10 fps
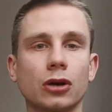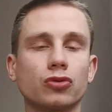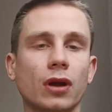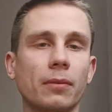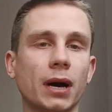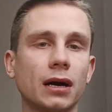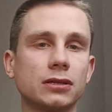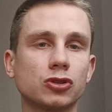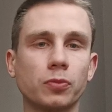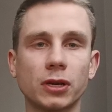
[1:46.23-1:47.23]
która
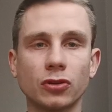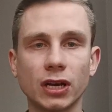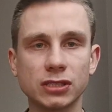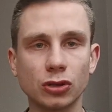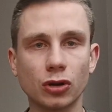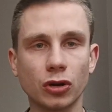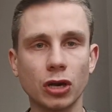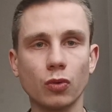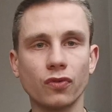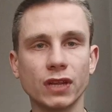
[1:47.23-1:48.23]
ma super dojazd do
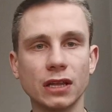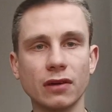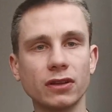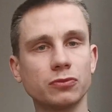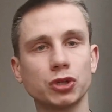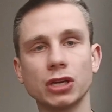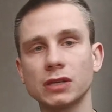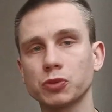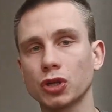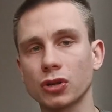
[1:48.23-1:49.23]
drogi głównej, nawet przy,
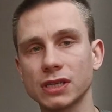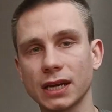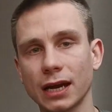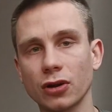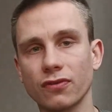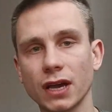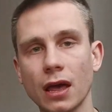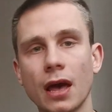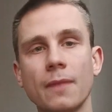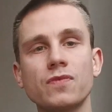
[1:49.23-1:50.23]
jest przy drodze
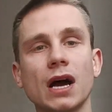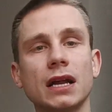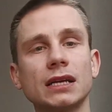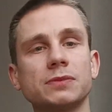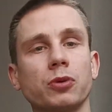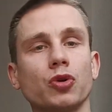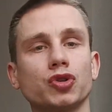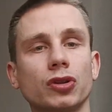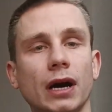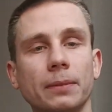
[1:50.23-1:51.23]
krajowej, ale jest
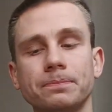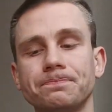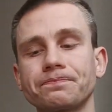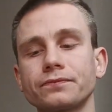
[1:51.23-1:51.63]
położona